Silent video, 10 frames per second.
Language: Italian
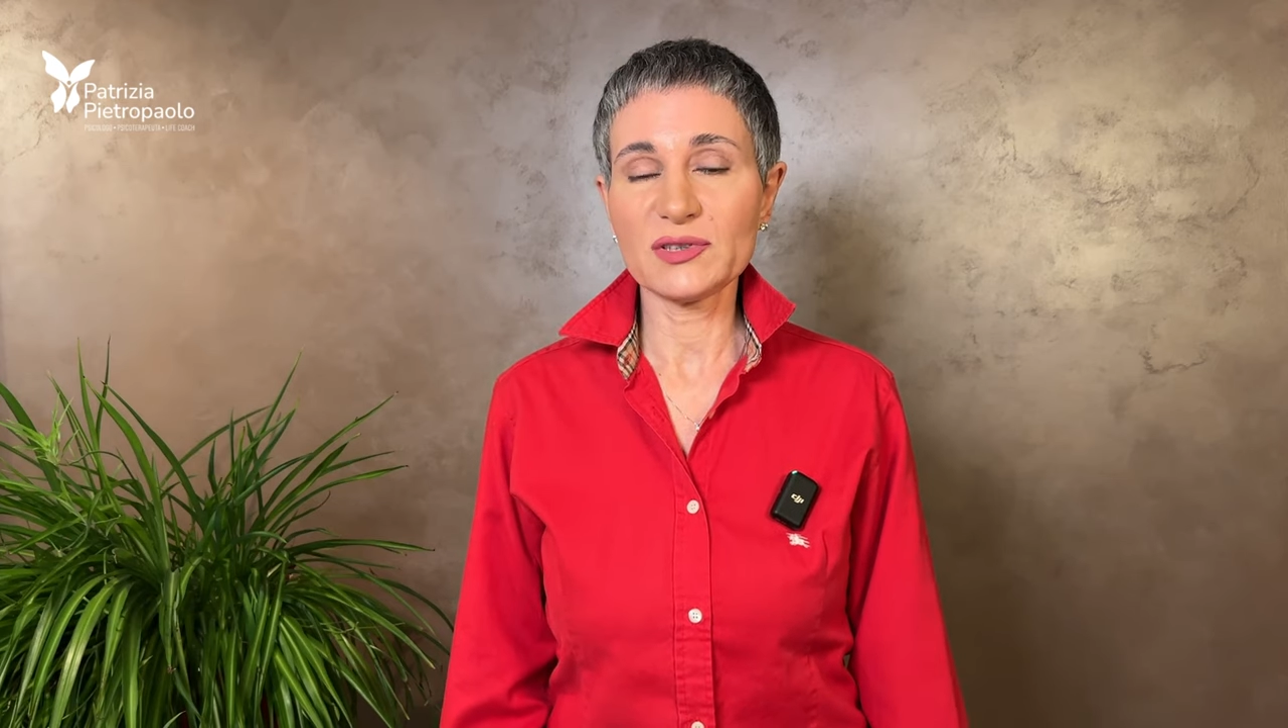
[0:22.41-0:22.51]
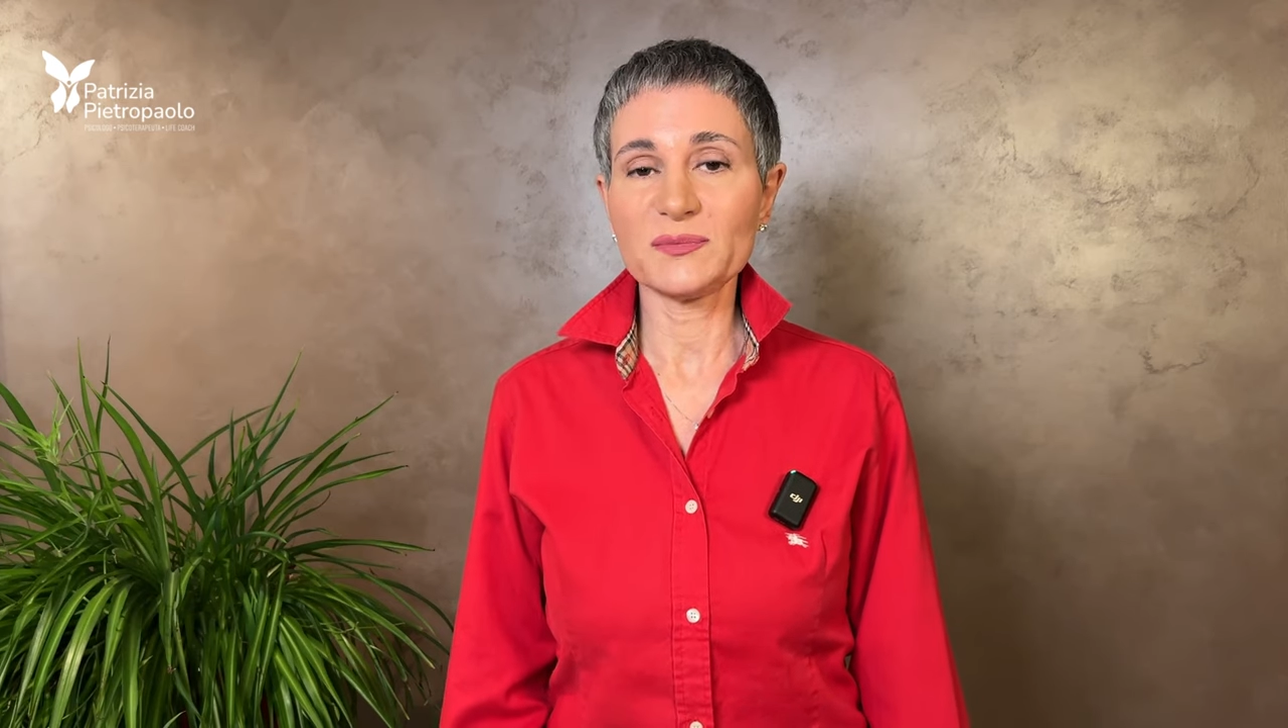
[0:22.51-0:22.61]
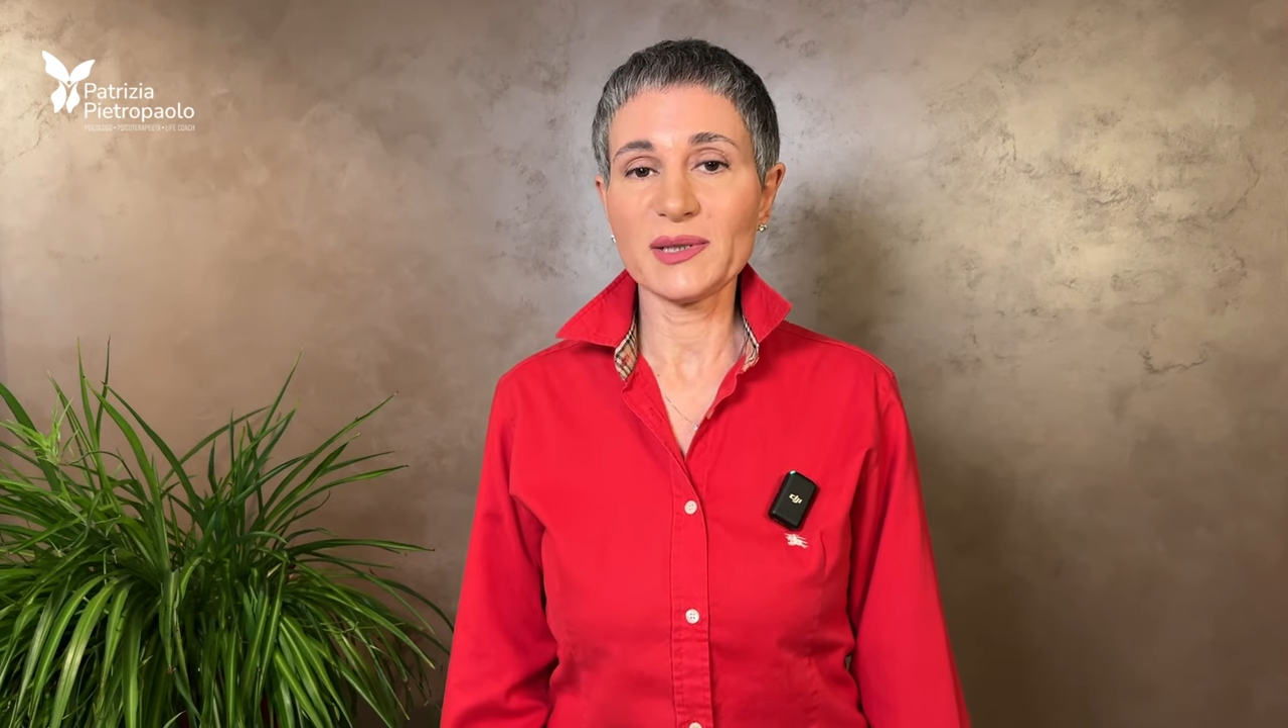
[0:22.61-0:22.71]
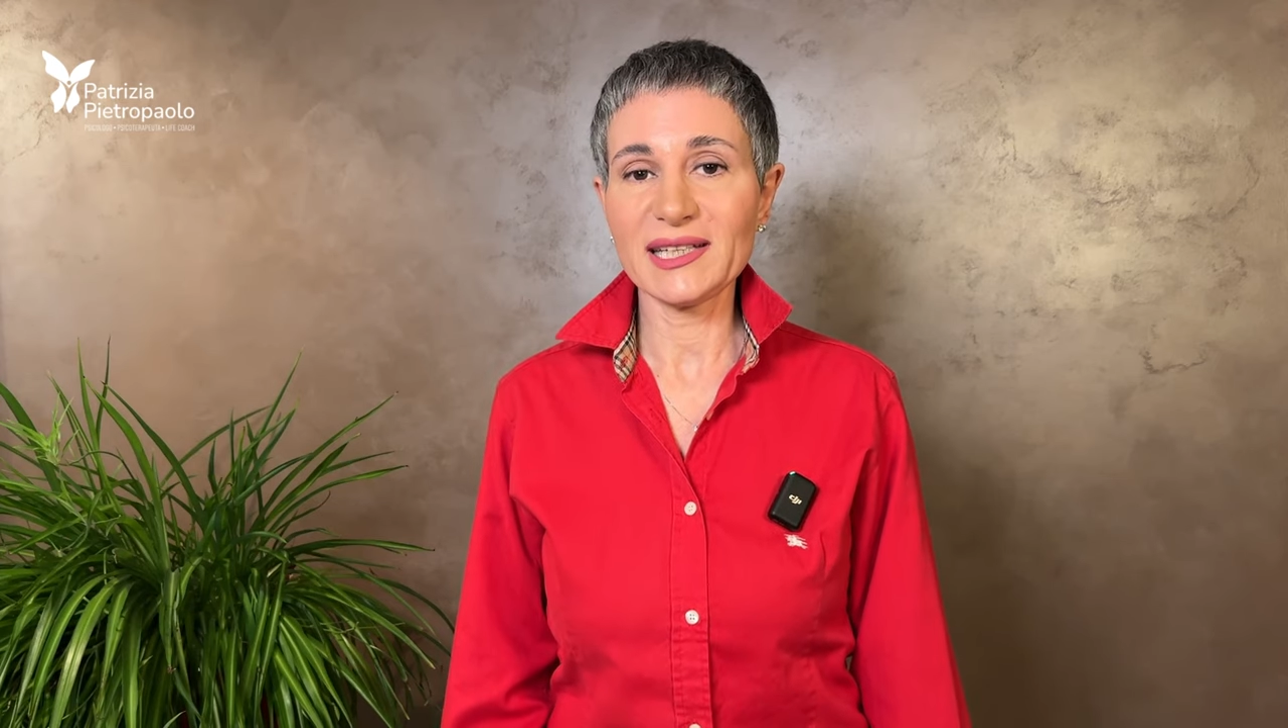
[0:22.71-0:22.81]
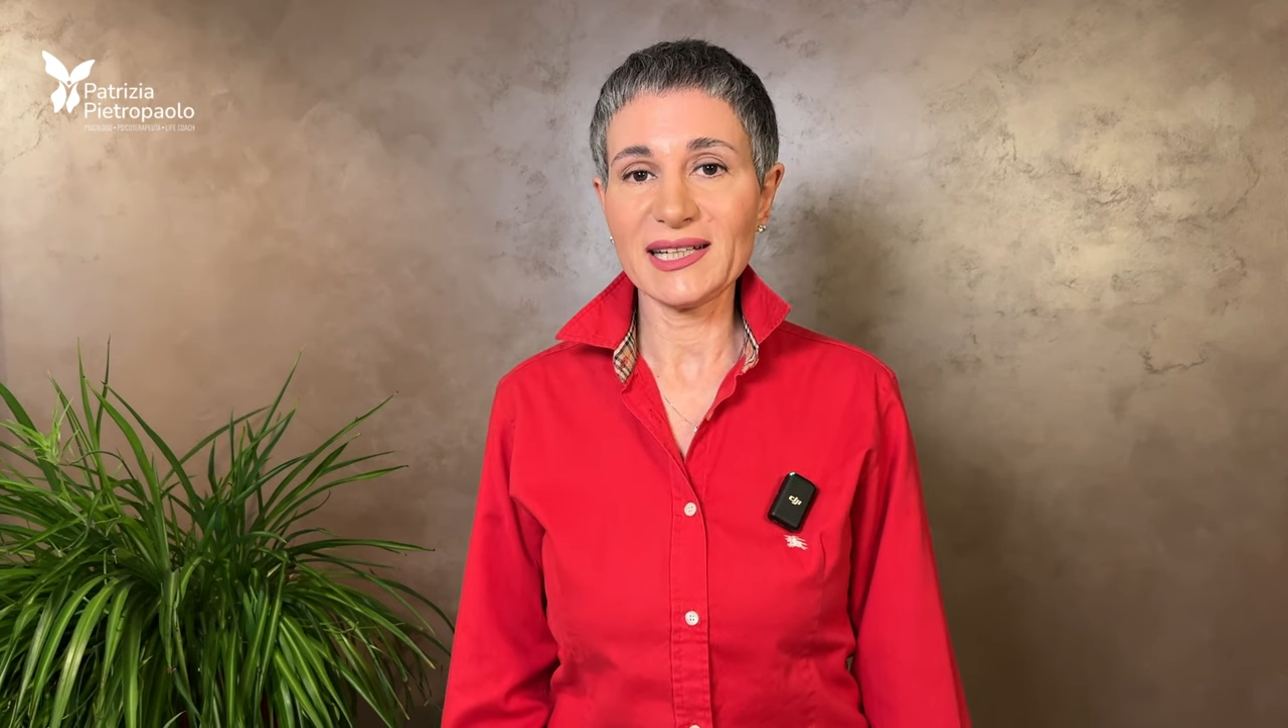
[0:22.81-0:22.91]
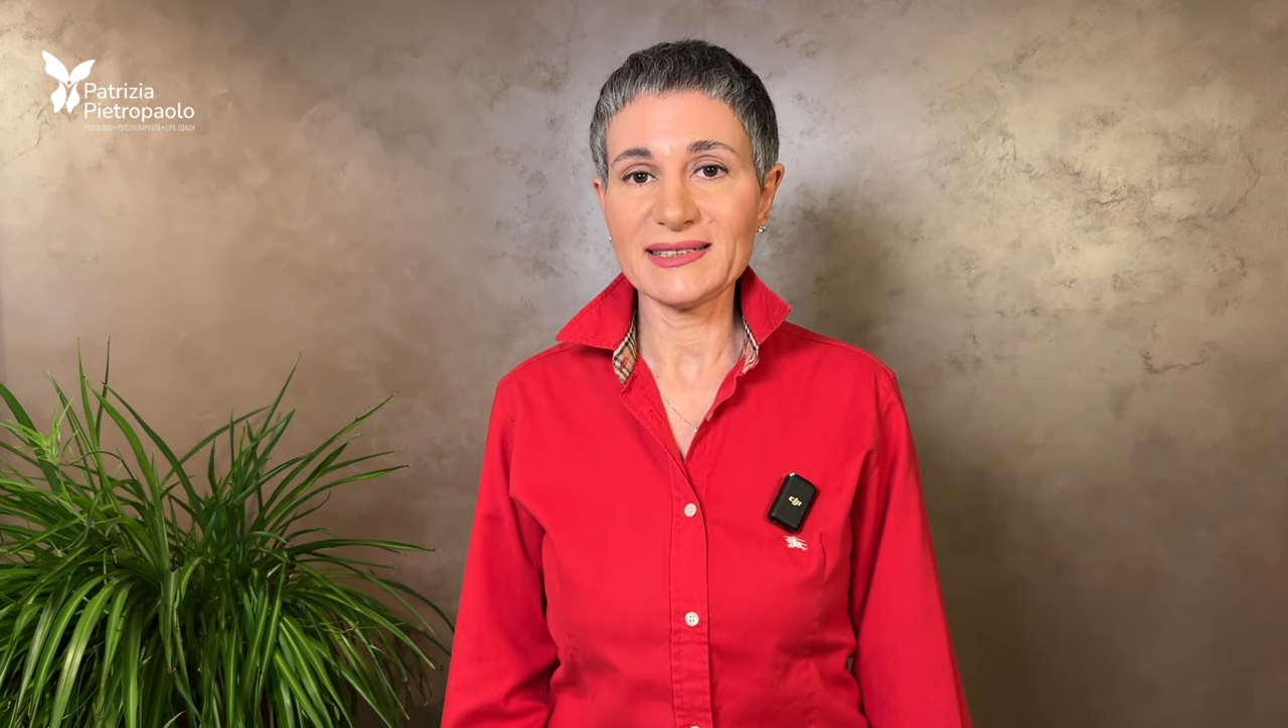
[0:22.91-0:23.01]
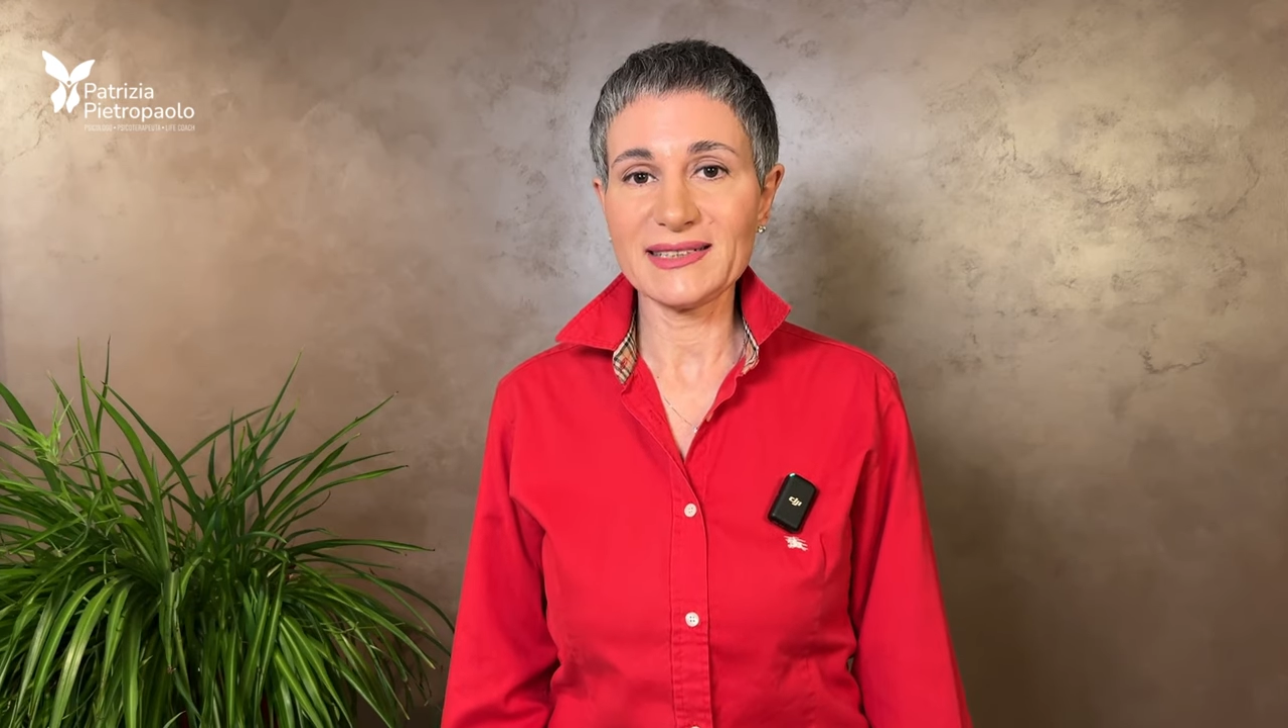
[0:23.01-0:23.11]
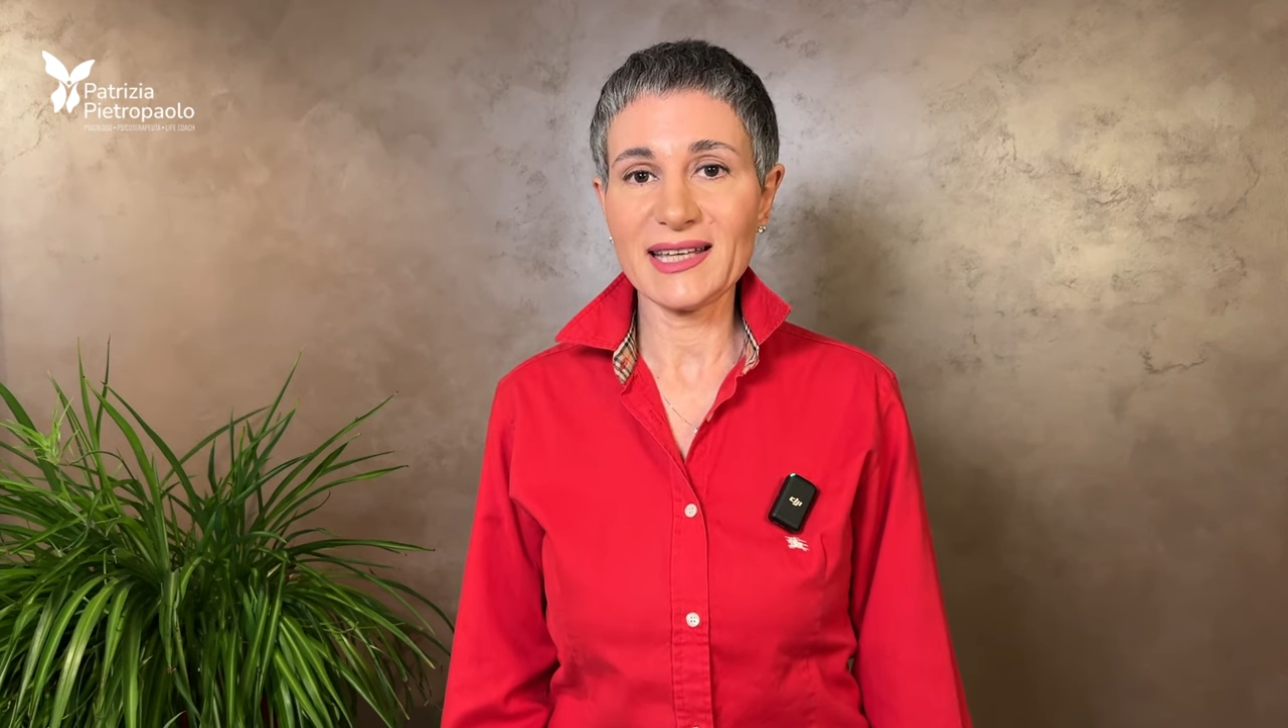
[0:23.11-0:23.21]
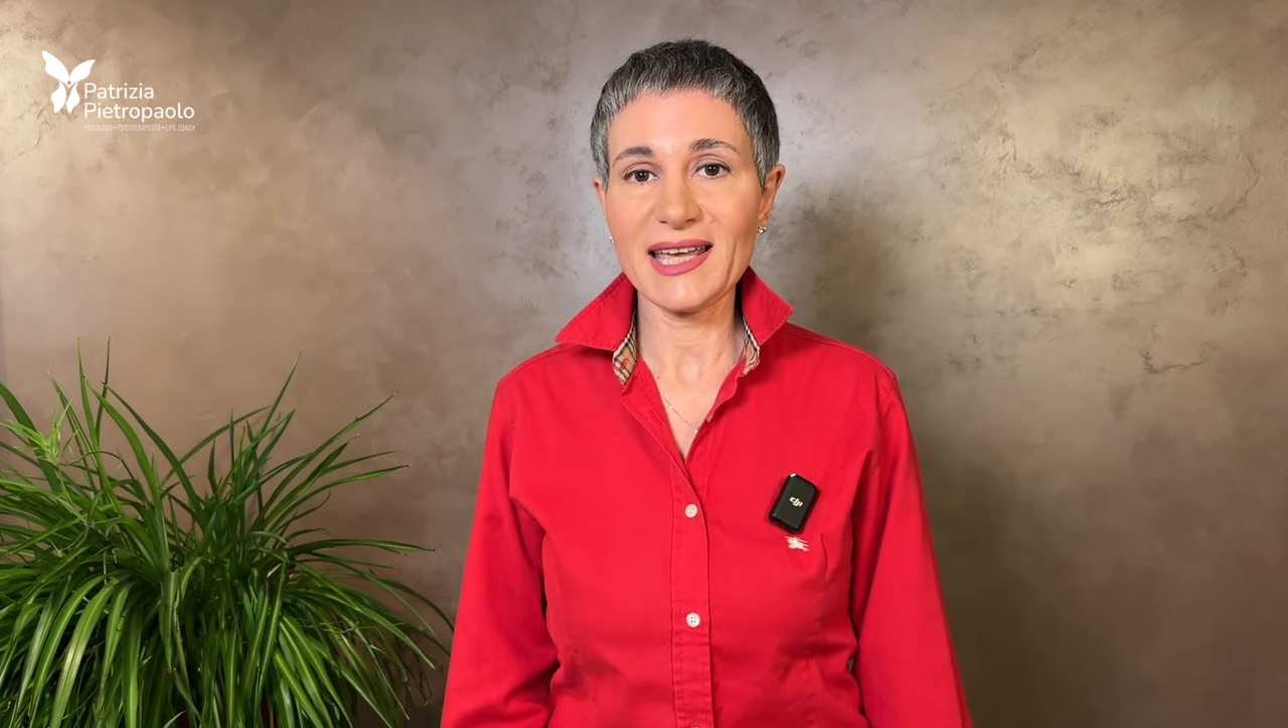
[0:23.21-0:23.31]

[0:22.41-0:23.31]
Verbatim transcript: esperienze